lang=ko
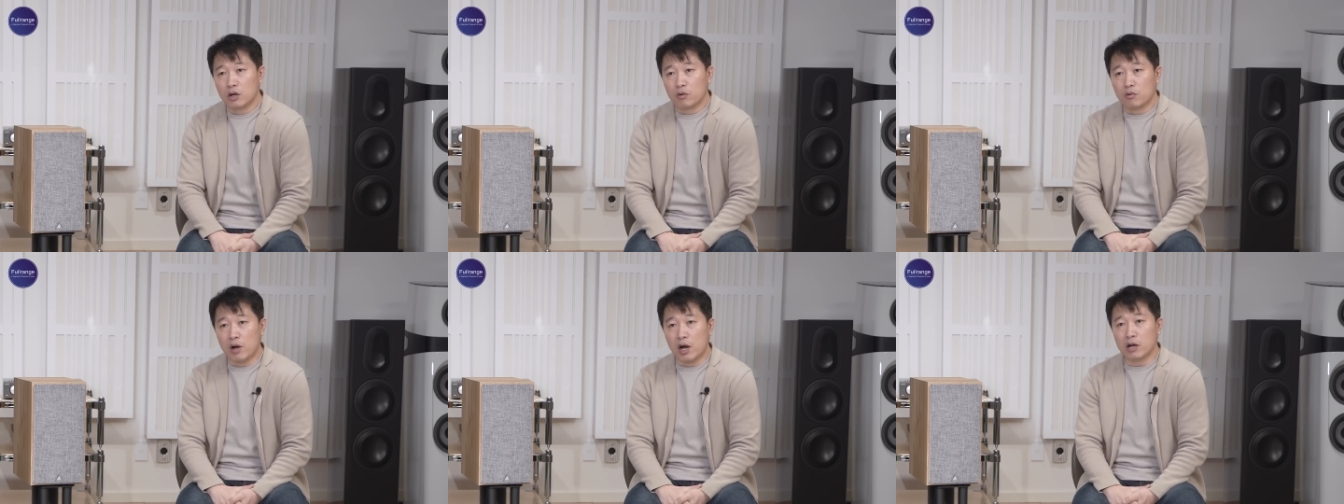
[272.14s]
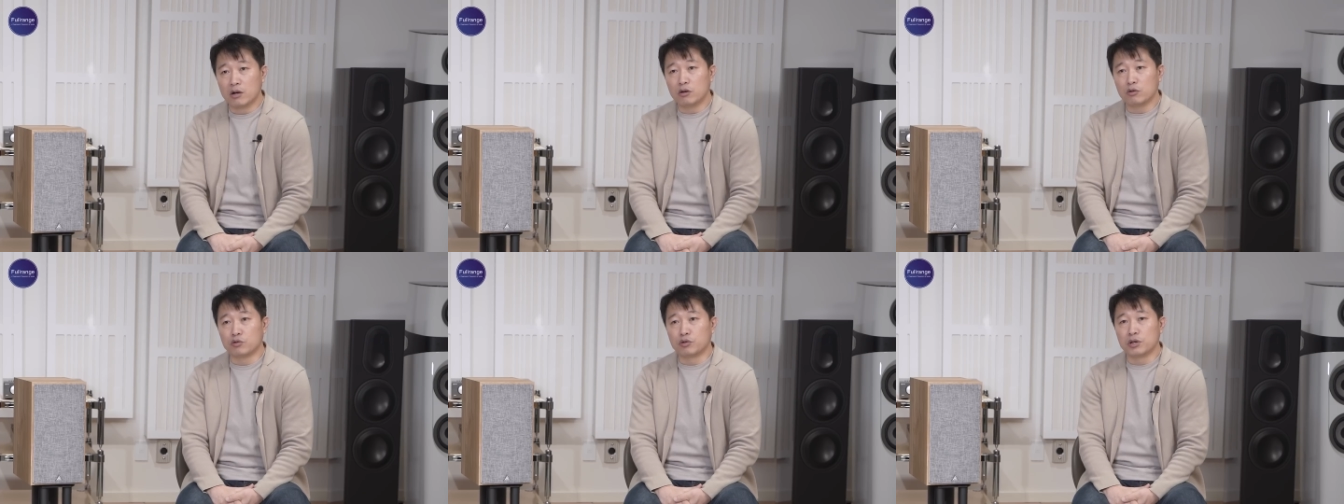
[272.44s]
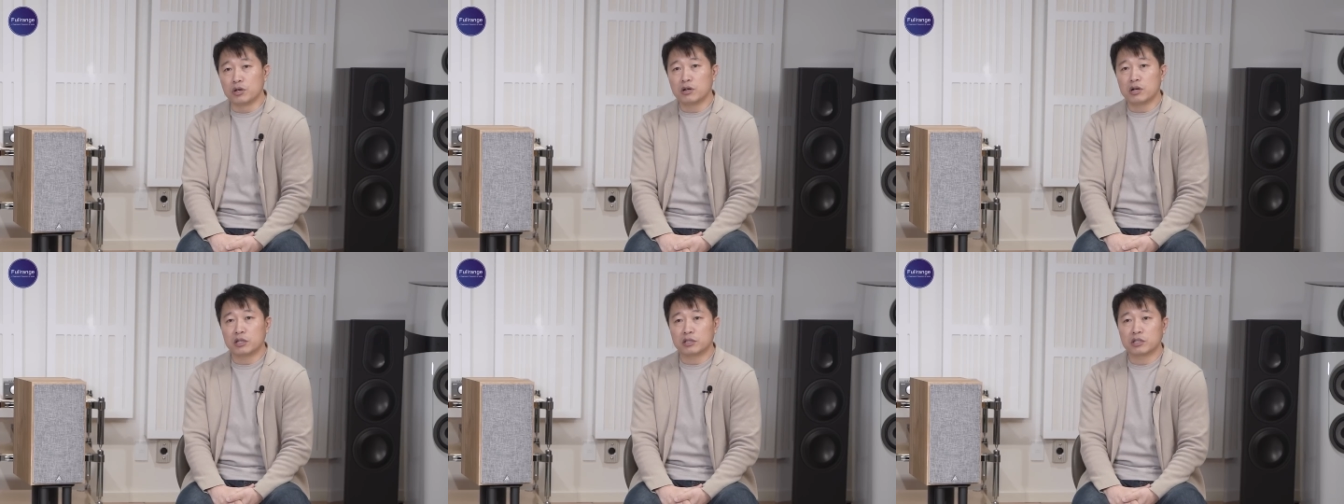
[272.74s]
과거
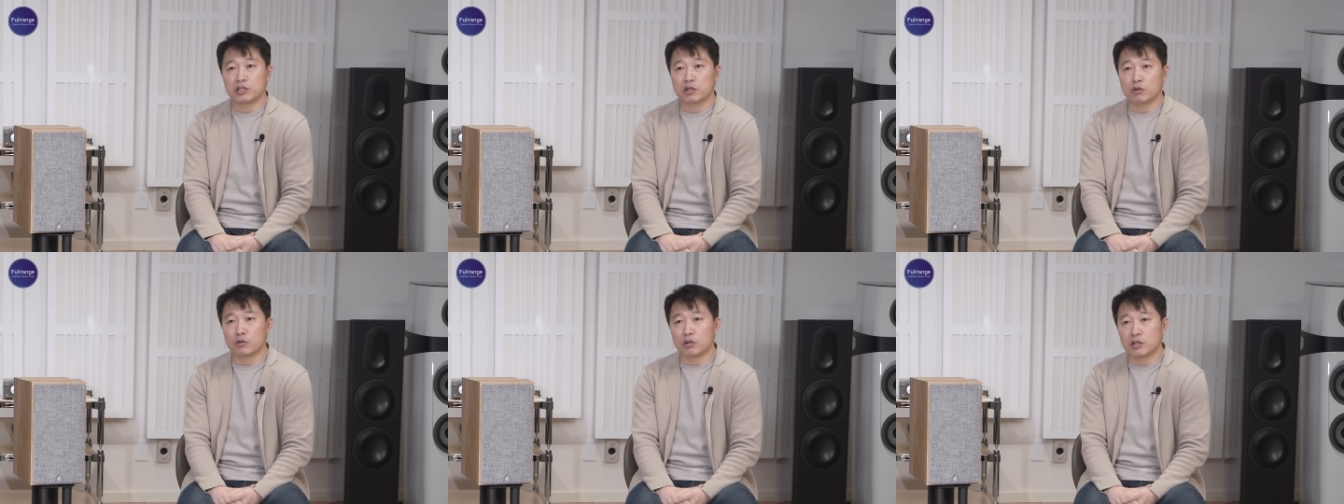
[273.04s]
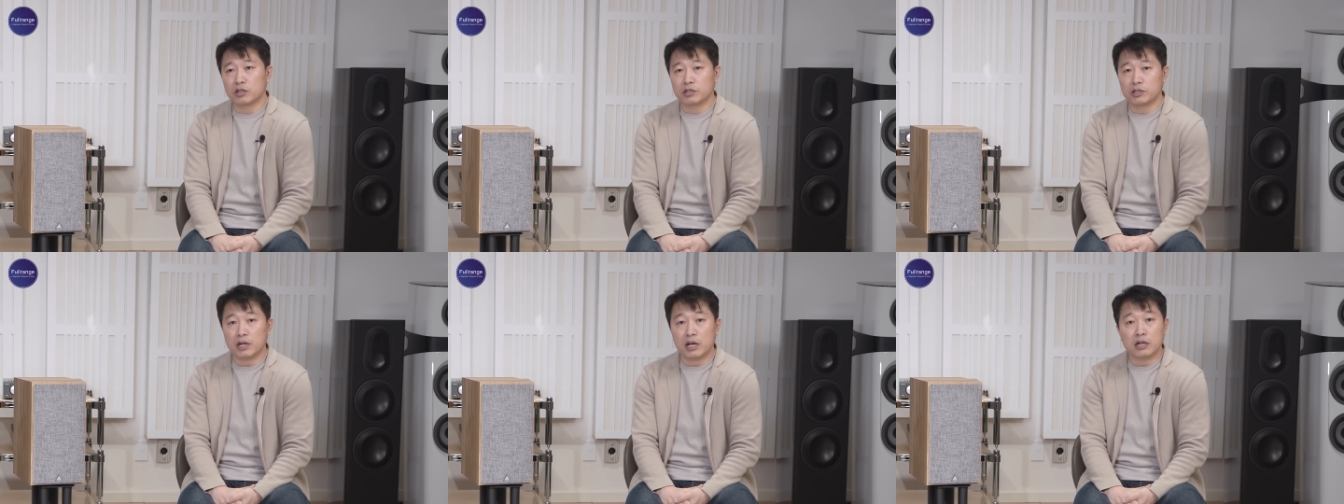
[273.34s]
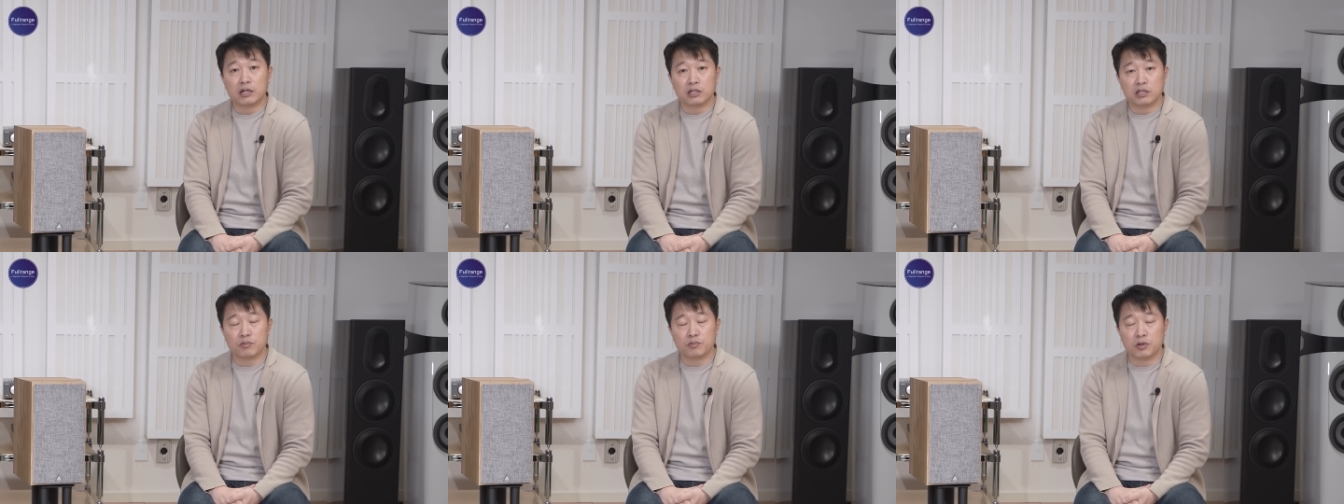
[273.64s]
구형 같은 경우에는
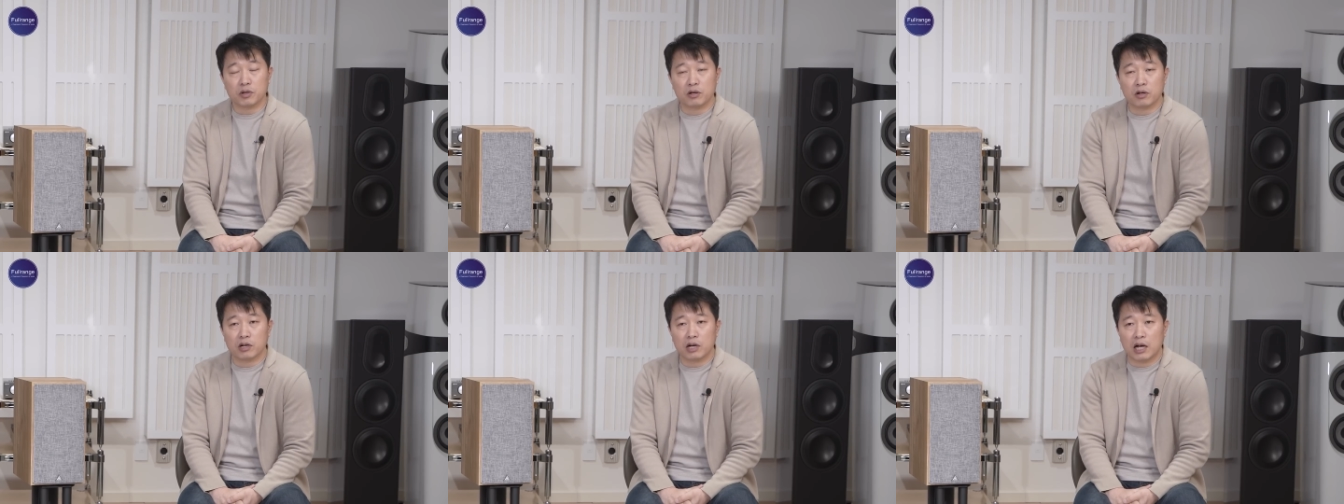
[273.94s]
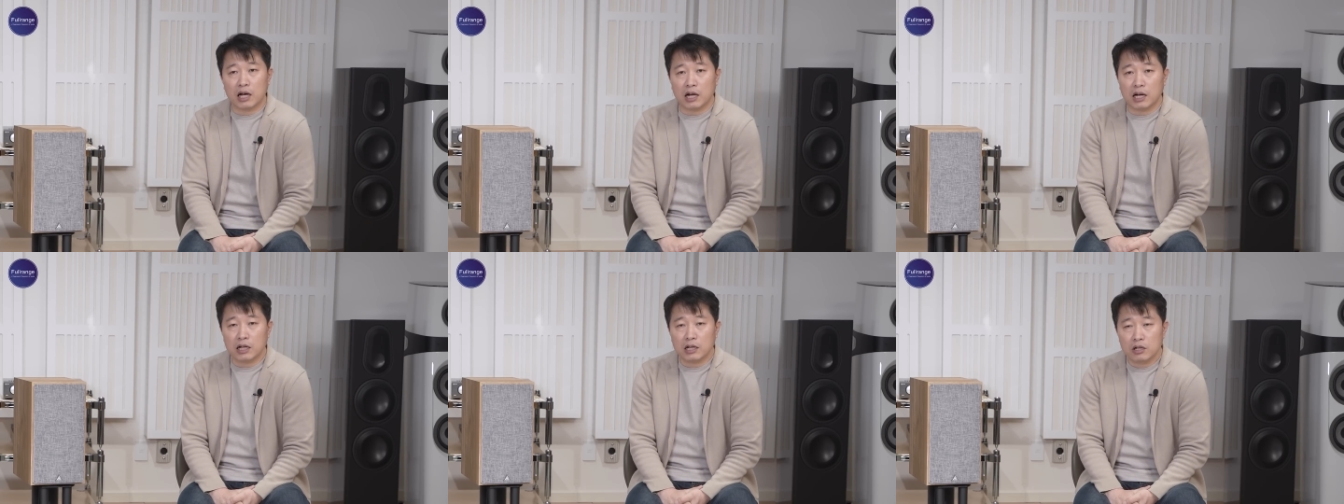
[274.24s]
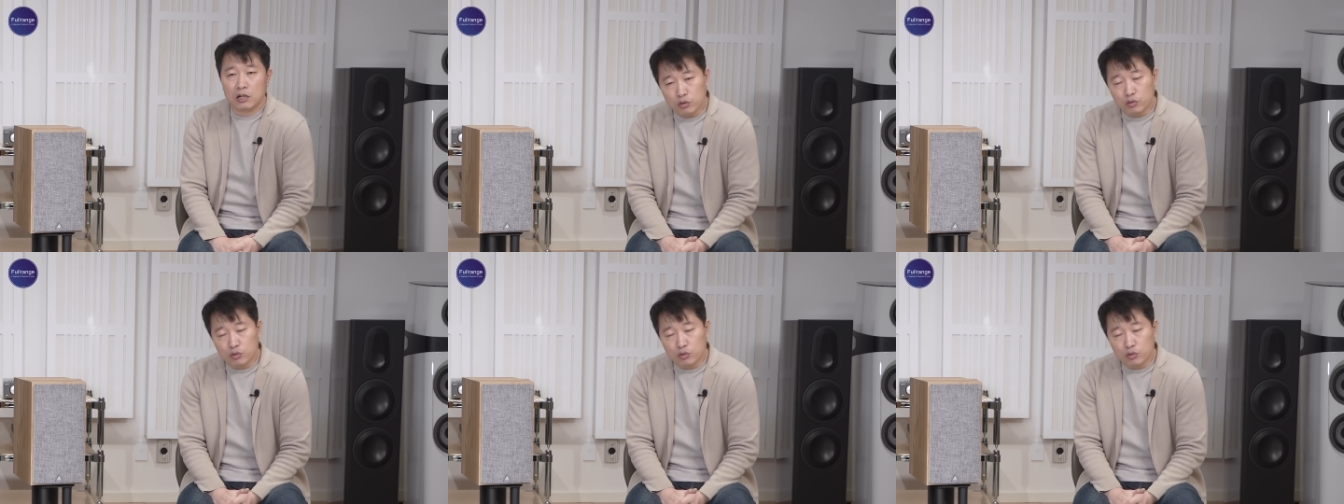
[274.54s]
트라이앵글 스피커가